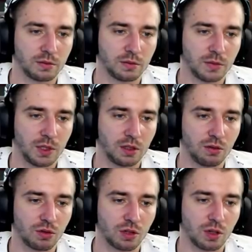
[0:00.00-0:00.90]

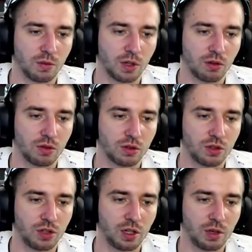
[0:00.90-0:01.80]
Дедушка Мороз.
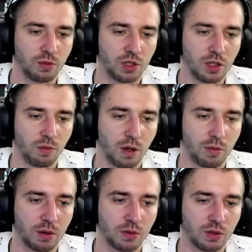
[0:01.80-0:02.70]
Череп. Черепа
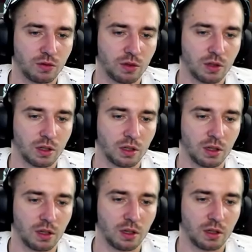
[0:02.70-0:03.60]
прям сегодня.
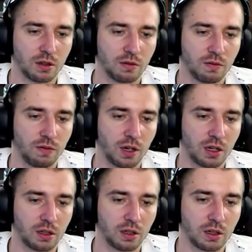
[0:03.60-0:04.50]

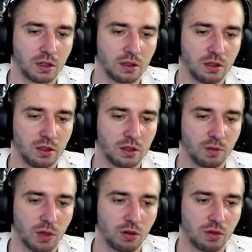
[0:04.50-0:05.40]
Варлок. Дед
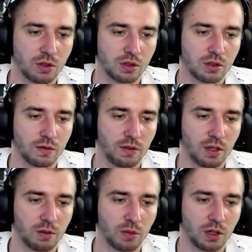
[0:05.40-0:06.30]
Мороз.
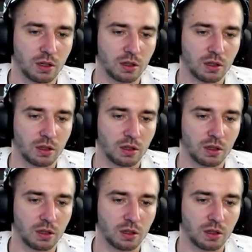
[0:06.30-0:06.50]
Ведьма.